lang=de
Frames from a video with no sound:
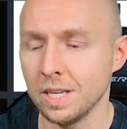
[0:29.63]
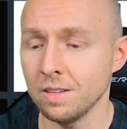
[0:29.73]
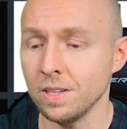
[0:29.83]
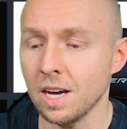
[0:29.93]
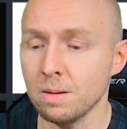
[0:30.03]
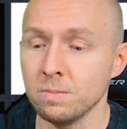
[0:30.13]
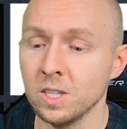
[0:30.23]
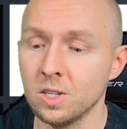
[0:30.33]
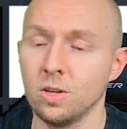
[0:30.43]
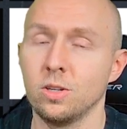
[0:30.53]
Entweder haben wir
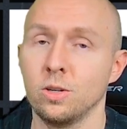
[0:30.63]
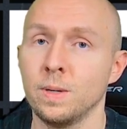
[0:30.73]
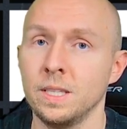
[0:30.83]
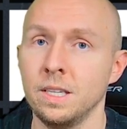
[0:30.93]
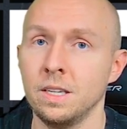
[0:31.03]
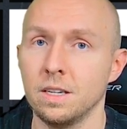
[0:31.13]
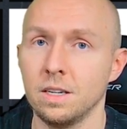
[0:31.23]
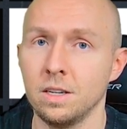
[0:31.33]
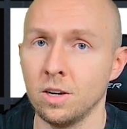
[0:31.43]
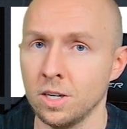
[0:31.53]
Glück über die
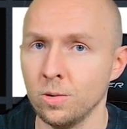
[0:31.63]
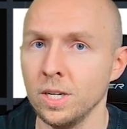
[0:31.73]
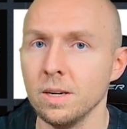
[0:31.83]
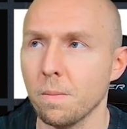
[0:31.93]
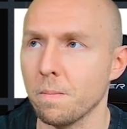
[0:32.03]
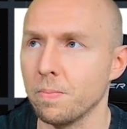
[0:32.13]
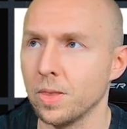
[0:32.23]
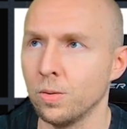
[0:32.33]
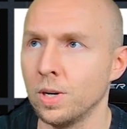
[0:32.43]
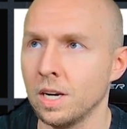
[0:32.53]
Lottery
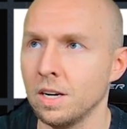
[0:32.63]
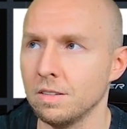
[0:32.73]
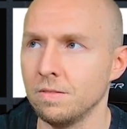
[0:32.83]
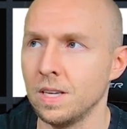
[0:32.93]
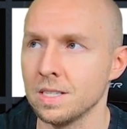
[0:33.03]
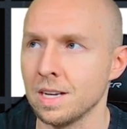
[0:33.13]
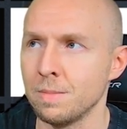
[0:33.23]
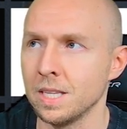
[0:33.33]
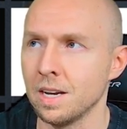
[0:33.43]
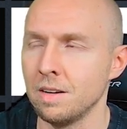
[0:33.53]
oder wir
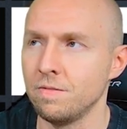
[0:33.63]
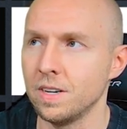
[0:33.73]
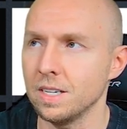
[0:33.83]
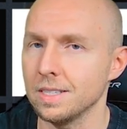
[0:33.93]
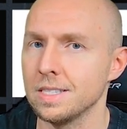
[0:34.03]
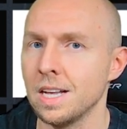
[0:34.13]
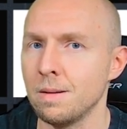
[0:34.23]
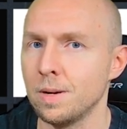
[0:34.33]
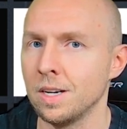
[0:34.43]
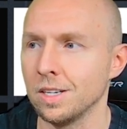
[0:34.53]
sammeln einfach
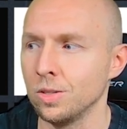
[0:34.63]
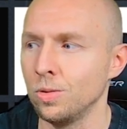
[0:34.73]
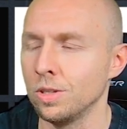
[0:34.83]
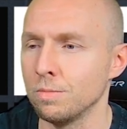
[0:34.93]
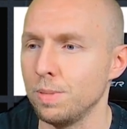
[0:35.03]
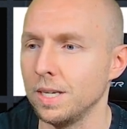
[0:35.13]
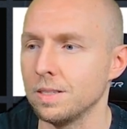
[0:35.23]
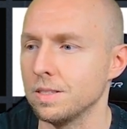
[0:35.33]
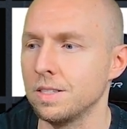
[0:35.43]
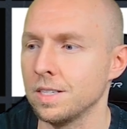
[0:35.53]
selber genügend
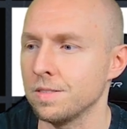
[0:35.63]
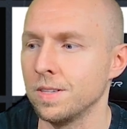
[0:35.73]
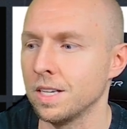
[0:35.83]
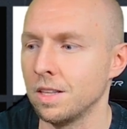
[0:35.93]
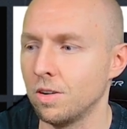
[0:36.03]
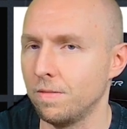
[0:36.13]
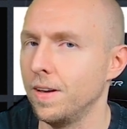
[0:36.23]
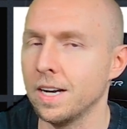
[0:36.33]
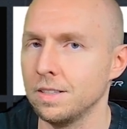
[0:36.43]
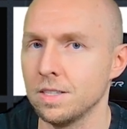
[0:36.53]
Picks, dass wir dann auch
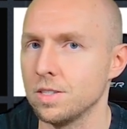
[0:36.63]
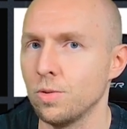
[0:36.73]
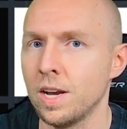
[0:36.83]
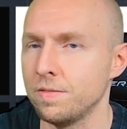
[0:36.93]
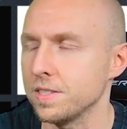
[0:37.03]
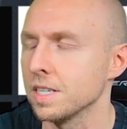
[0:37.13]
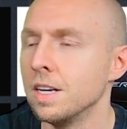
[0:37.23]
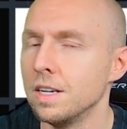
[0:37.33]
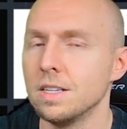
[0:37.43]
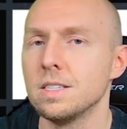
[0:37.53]
während des Drafts
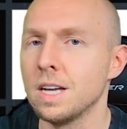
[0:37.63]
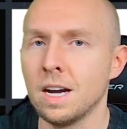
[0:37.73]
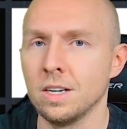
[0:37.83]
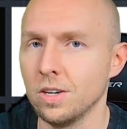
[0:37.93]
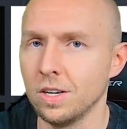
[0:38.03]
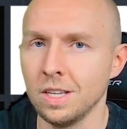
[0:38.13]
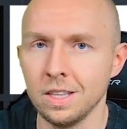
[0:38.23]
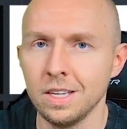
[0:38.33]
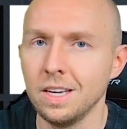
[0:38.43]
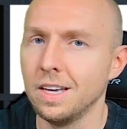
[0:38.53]
sagen
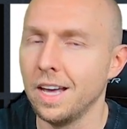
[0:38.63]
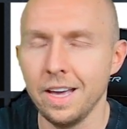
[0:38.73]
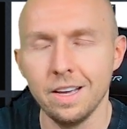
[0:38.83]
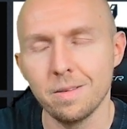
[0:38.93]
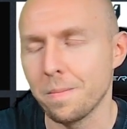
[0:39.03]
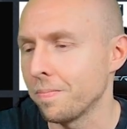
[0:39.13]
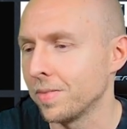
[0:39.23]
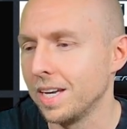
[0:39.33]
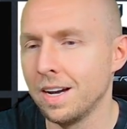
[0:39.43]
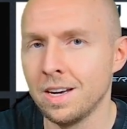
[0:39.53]
können, hey,
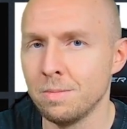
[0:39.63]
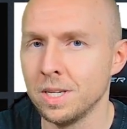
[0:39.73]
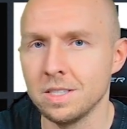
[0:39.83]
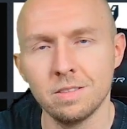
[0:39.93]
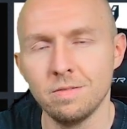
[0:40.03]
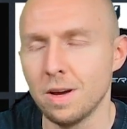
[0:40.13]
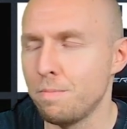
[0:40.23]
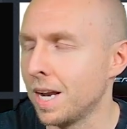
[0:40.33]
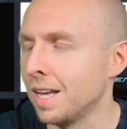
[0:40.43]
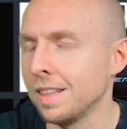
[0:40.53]
her damit, wir
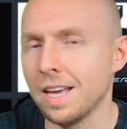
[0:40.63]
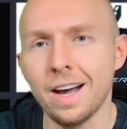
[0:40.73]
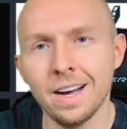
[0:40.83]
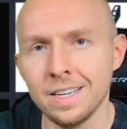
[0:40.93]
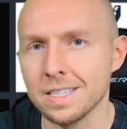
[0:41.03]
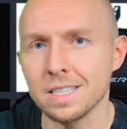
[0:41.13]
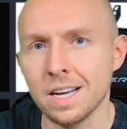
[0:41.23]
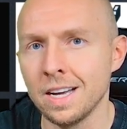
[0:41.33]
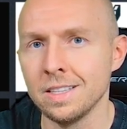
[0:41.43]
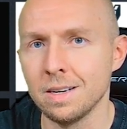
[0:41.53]
ballern alles
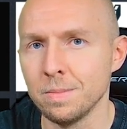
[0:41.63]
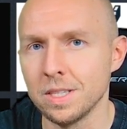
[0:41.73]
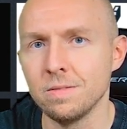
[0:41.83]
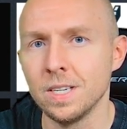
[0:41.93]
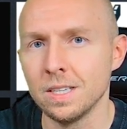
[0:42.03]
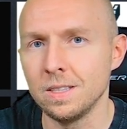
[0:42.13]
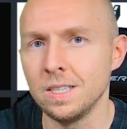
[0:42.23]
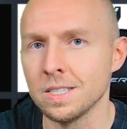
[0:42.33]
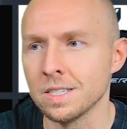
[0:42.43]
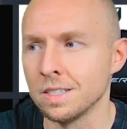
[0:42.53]
rein, damit wir
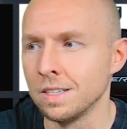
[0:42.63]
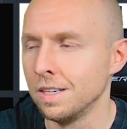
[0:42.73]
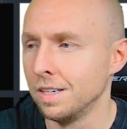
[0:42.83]
diesen,